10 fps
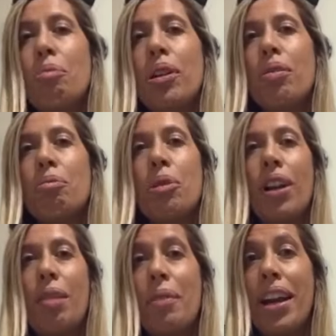para um
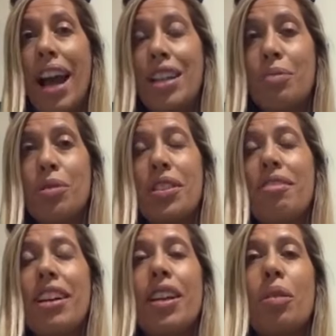programa Erasmus se
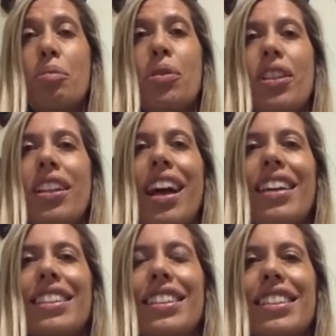tiverem a
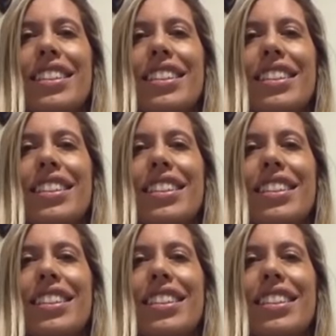oportunidade